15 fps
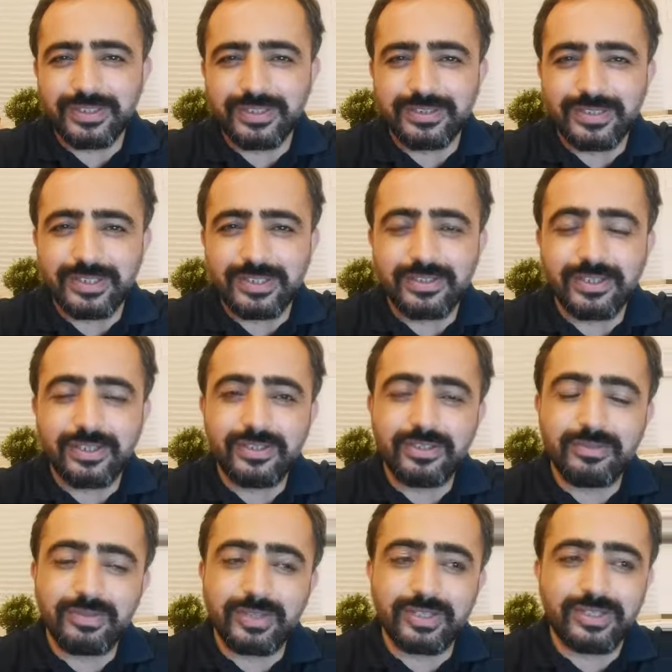geldiğine ya da hangi
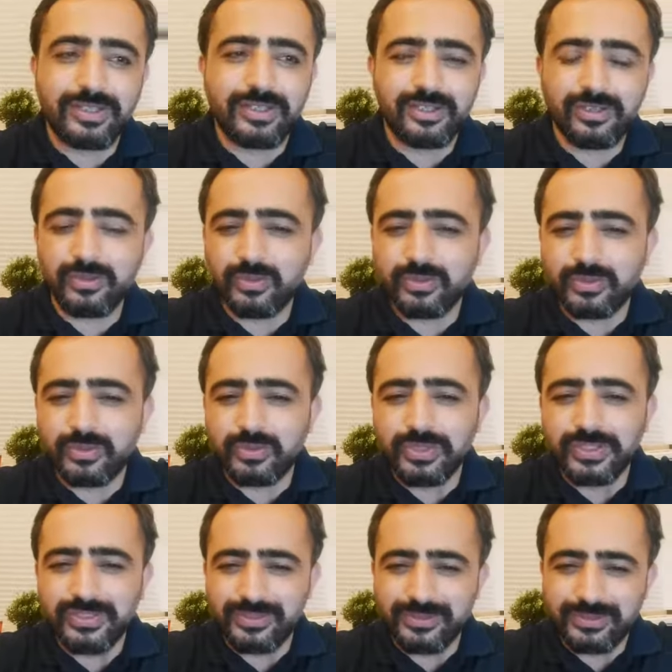markaya ait olduğu
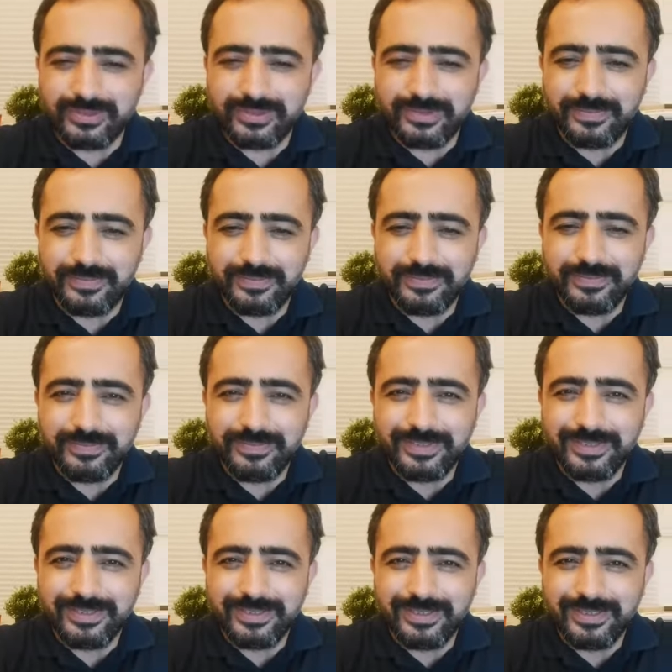yazılırdı.
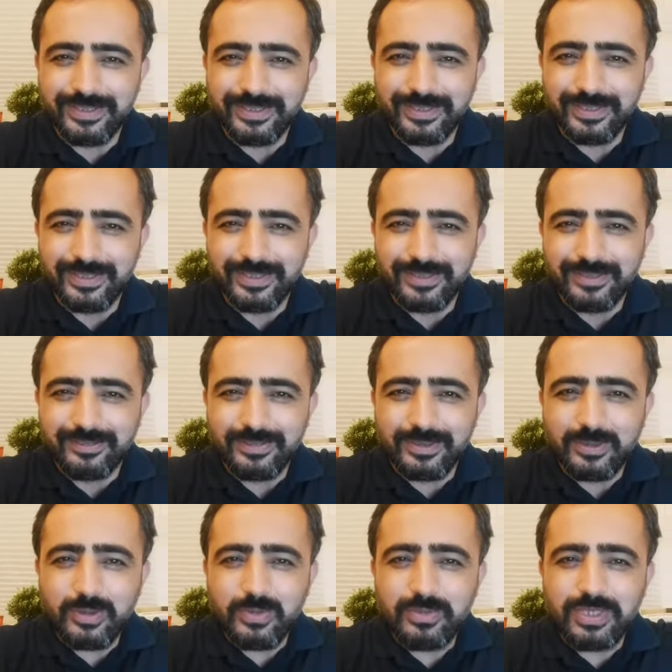Ve
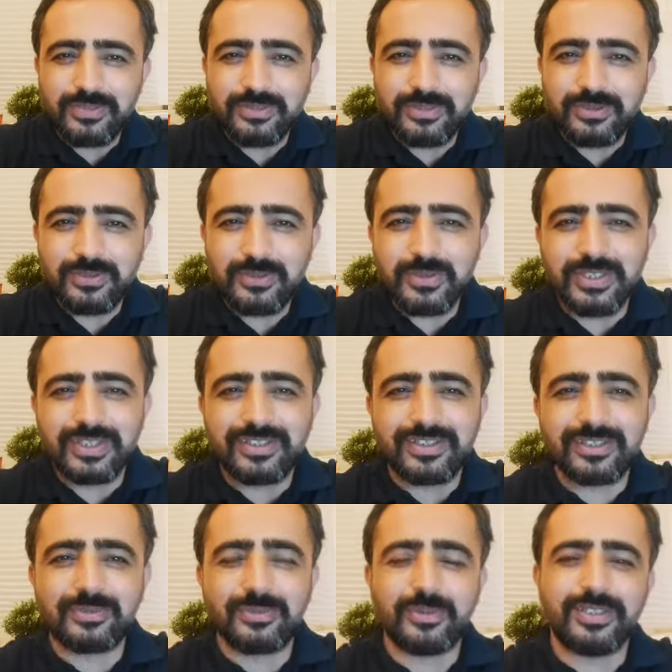o meyvenin
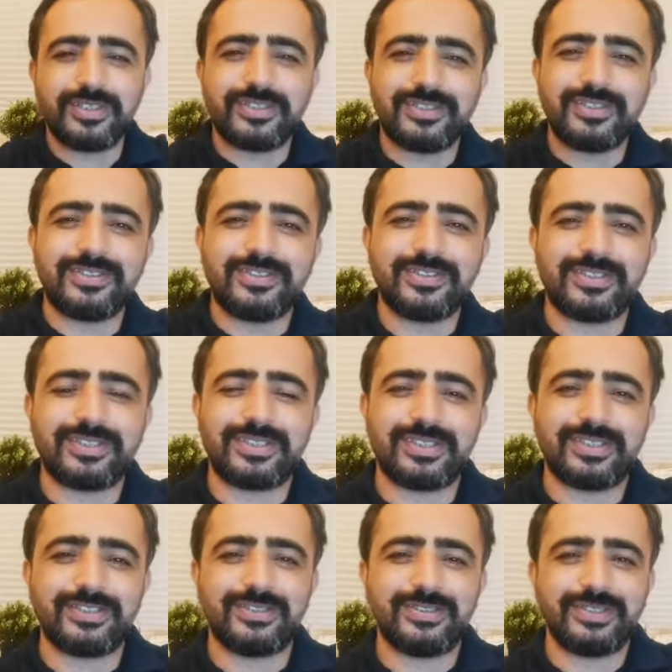üzerinden o etiketi
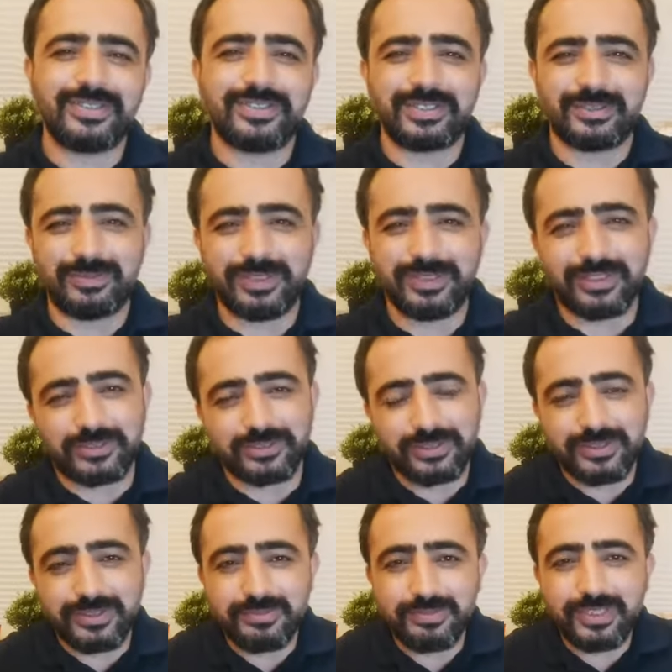çıkardığınız zaman
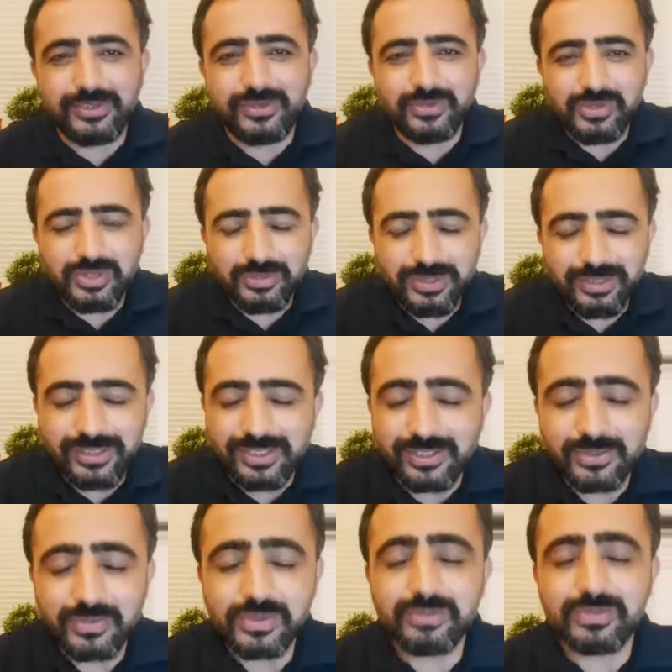artık bir ay önce mi iki
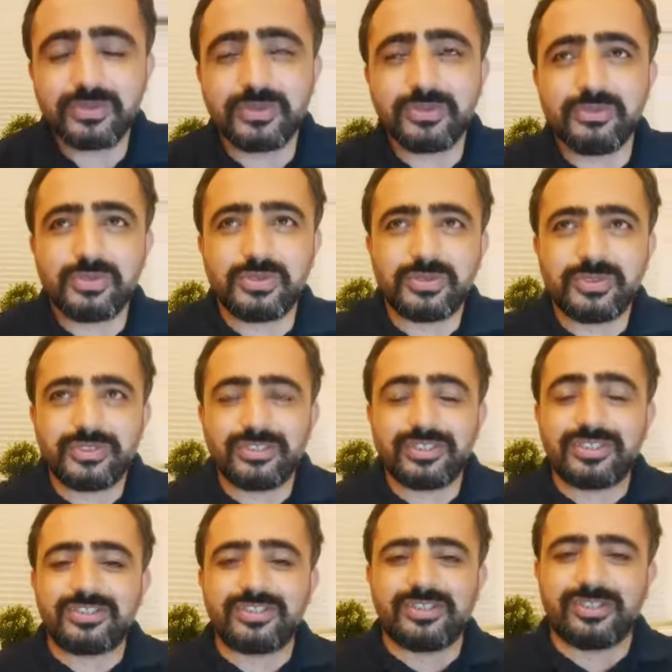ay önce mi koymuş
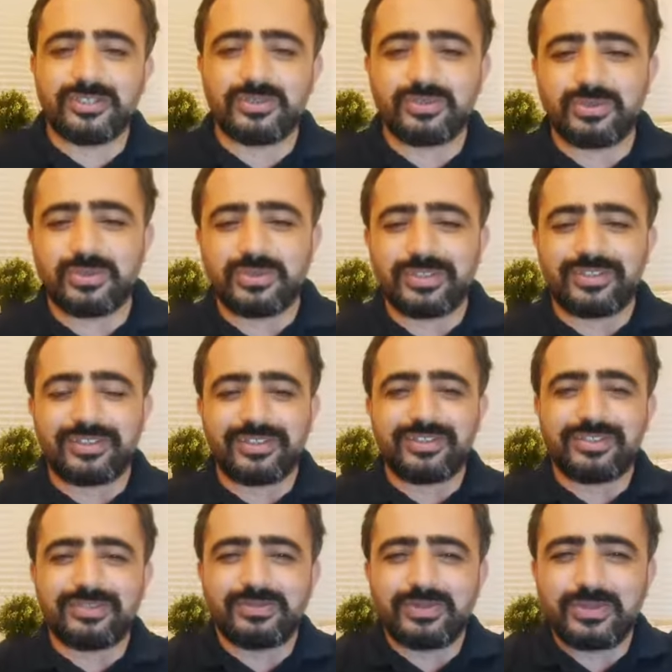çikita yazıyor üzerinde
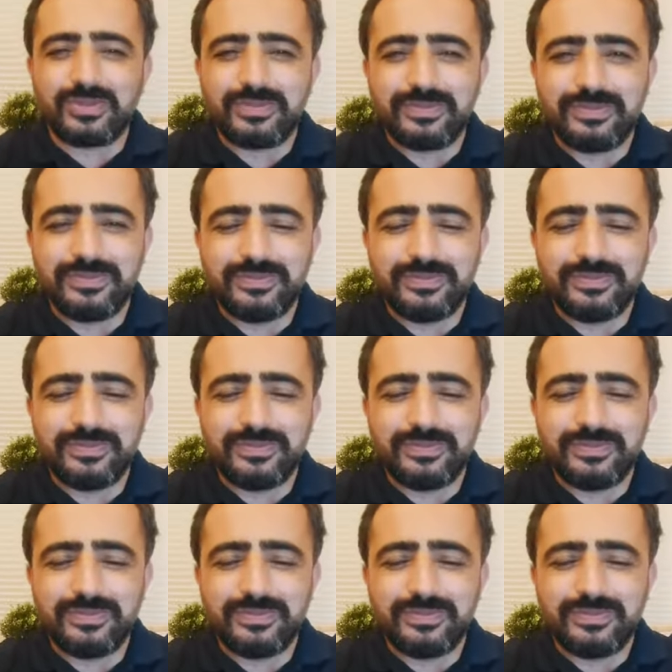işte muzun.